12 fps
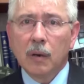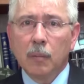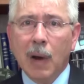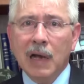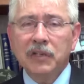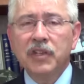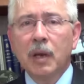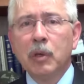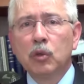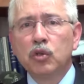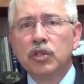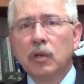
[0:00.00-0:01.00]
Mas dia
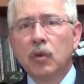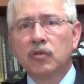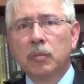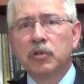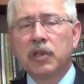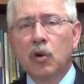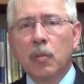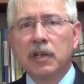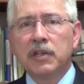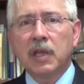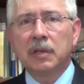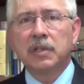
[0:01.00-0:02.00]
menos dia nós vamos ter uma
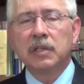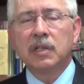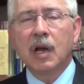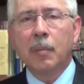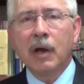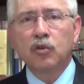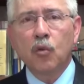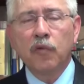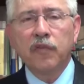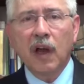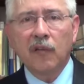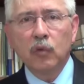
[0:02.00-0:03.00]
estatística mais
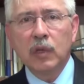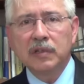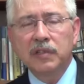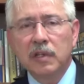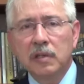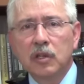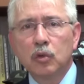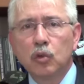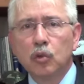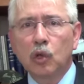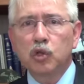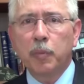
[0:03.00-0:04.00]
confiável nesse sentido
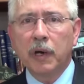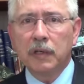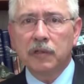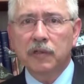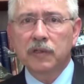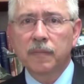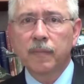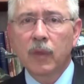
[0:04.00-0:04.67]
no nosso país.